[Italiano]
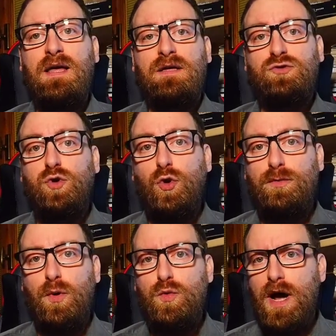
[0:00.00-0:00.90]

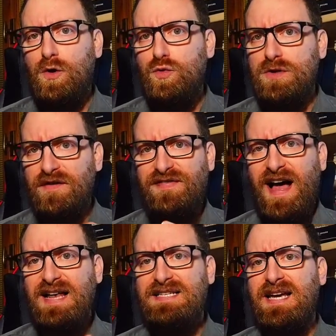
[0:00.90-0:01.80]
dopo un'accusa
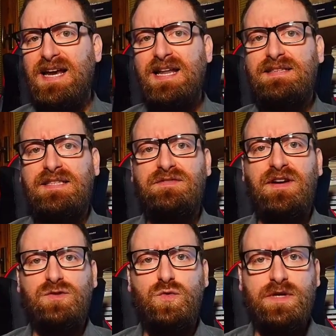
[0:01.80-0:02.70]
falsa relativa
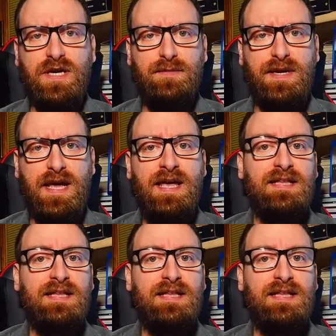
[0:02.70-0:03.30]
ad un crimine.